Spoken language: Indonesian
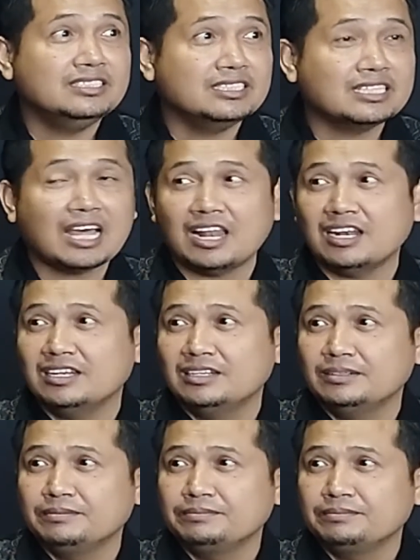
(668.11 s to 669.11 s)
digital. Dan
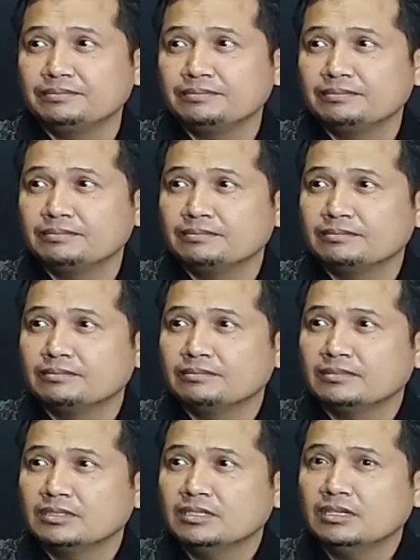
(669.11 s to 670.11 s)
itu bisa diakses
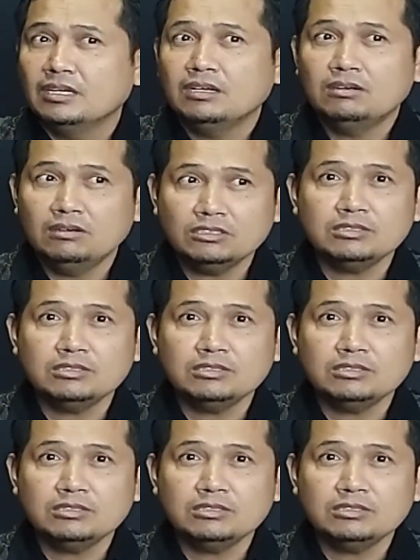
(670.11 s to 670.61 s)
semua.